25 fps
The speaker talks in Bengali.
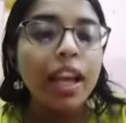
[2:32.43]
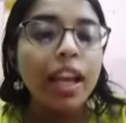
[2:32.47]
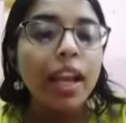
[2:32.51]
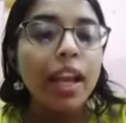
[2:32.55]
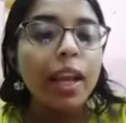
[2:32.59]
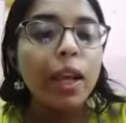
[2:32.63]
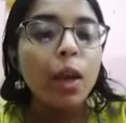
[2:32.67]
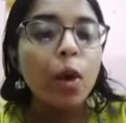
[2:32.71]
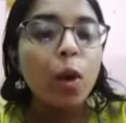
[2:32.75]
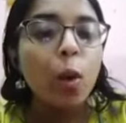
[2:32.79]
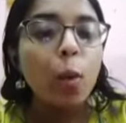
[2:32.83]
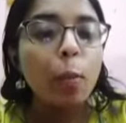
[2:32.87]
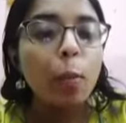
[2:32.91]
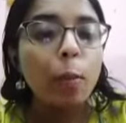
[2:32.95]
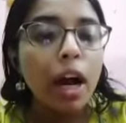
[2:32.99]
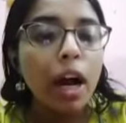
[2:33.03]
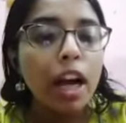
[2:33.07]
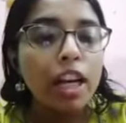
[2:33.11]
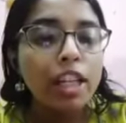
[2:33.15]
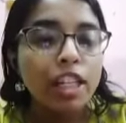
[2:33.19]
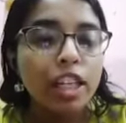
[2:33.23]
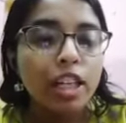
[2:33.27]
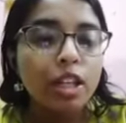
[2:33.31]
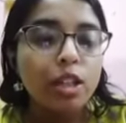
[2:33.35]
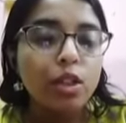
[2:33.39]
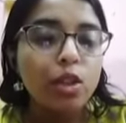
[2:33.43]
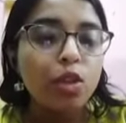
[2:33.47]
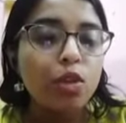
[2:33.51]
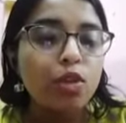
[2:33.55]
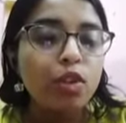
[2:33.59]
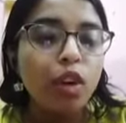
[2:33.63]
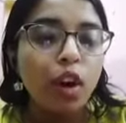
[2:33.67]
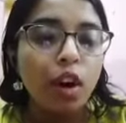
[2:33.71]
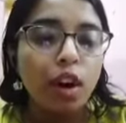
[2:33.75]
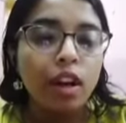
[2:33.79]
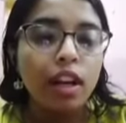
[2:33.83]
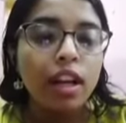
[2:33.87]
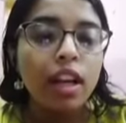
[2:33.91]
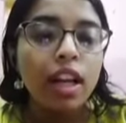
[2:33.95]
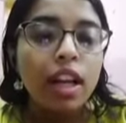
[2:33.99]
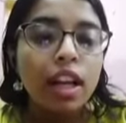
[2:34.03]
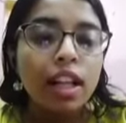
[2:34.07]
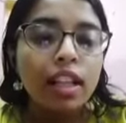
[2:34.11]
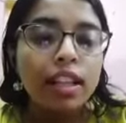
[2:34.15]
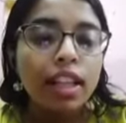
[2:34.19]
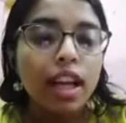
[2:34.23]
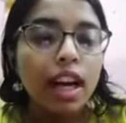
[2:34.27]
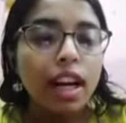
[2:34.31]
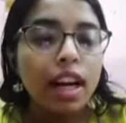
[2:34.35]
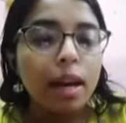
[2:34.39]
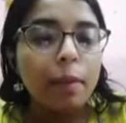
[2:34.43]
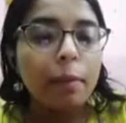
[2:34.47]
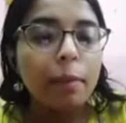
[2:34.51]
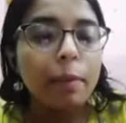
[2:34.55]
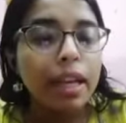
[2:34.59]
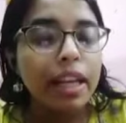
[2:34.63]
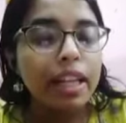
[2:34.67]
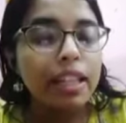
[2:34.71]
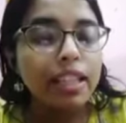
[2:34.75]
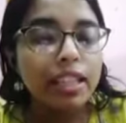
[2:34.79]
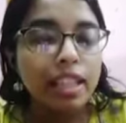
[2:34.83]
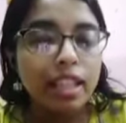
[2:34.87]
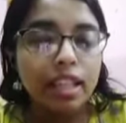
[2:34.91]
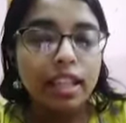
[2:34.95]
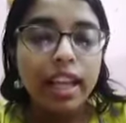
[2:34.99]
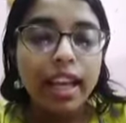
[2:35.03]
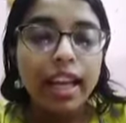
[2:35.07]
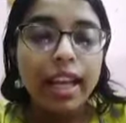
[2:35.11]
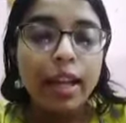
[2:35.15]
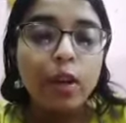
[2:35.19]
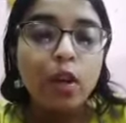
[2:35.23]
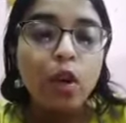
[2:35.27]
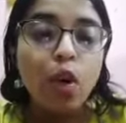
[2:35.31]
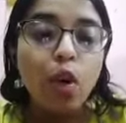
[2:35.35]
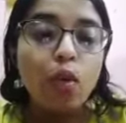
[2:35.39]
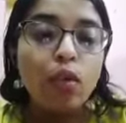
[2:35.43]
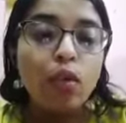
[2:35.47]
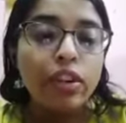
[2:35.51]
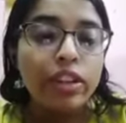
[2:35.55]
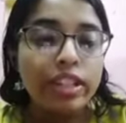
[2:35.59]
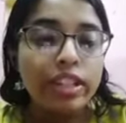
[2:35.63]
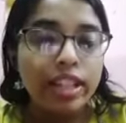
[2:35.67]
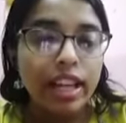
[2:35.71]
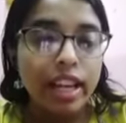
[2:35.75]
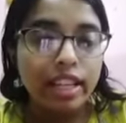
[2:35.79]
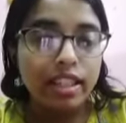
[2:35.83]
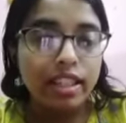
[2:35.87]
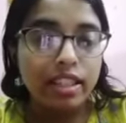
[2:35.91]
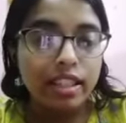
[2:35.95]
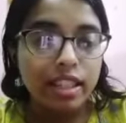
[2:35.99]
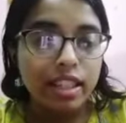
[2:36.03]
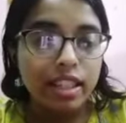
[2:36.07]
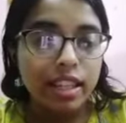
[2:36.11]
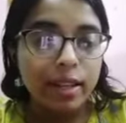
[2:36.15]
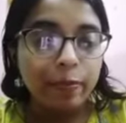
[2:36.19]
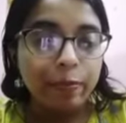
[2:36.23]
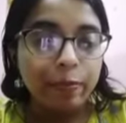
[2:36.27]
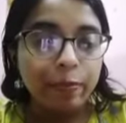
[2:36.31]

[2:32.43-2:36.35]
এই অভ্যাসের সুফল তারা পেয়েছেন এই কোভিড নাইন্টিনে